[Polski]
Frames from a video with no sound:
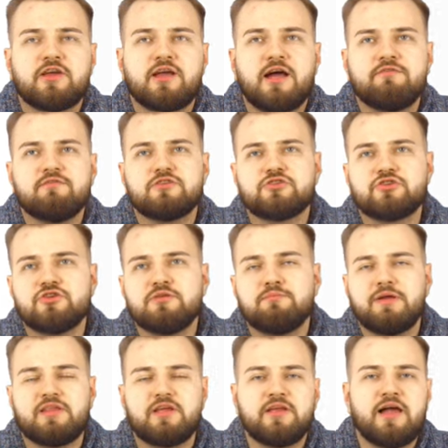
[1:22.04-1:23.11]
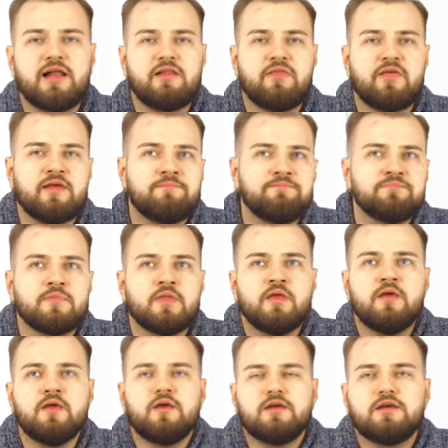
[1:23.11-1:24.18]
kawy, czyli materialne
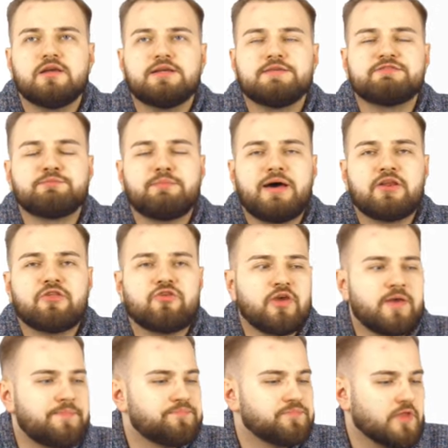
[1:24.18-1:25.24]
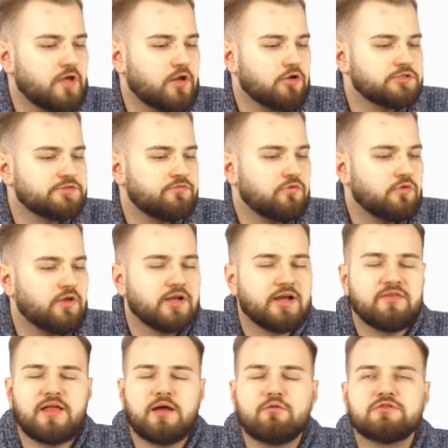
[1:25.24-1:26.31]
e, wsparcie, rozwój
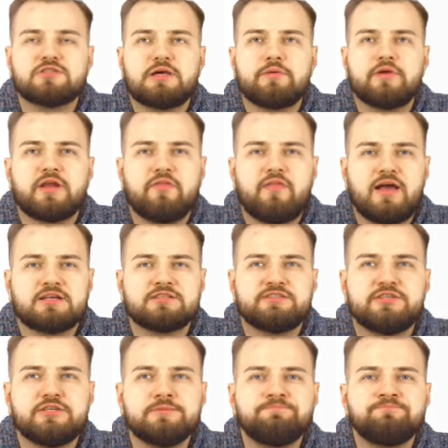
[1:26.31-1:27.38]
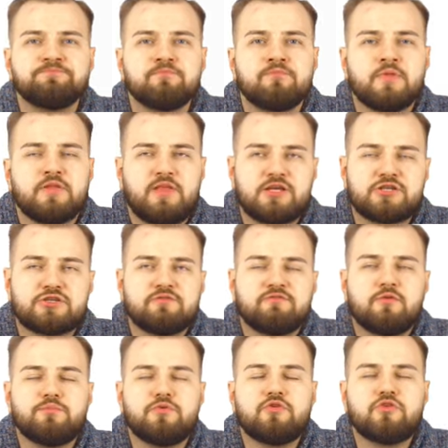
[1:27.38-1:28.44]
kanału całej redakcji. Też w
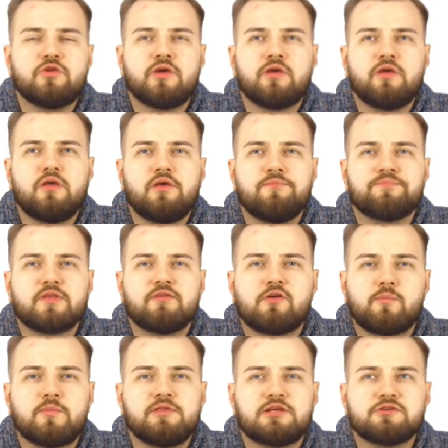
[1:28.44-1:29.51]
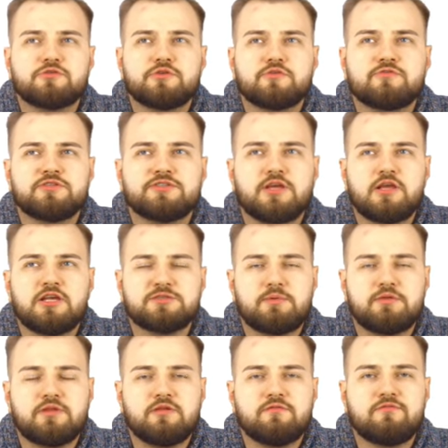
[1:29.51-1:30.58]
opisie i w komentarzu są wszystkie
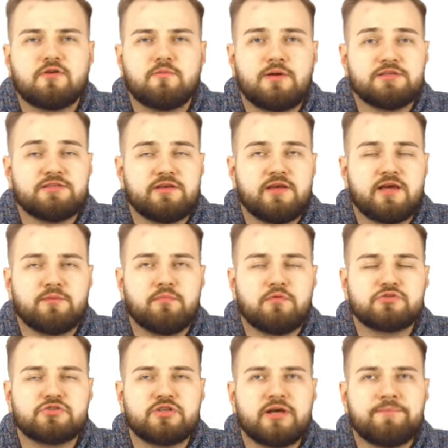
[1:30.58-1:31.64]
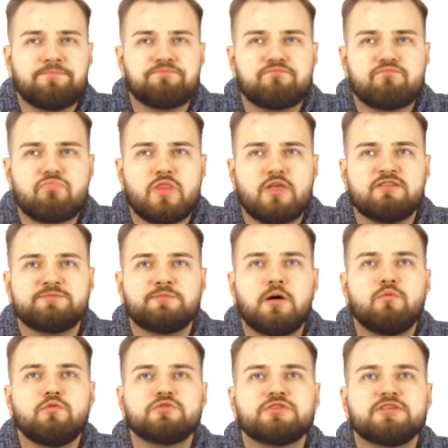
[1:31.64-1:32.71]
niezbędne informacje, jak można mm,
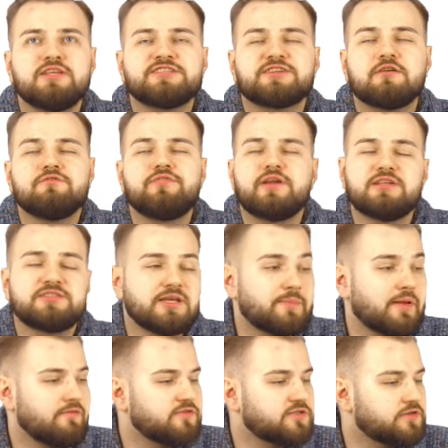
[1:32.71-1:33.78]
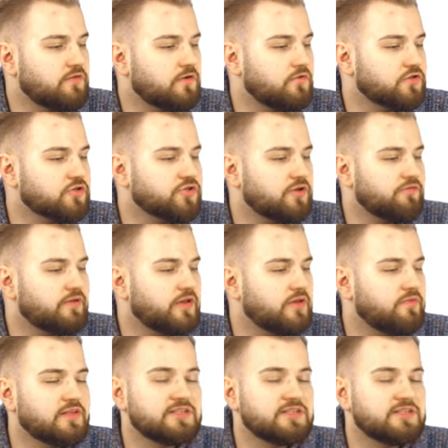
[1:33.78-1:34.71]
wspomóc. Jest konferencja prawicy wolnościowej. Na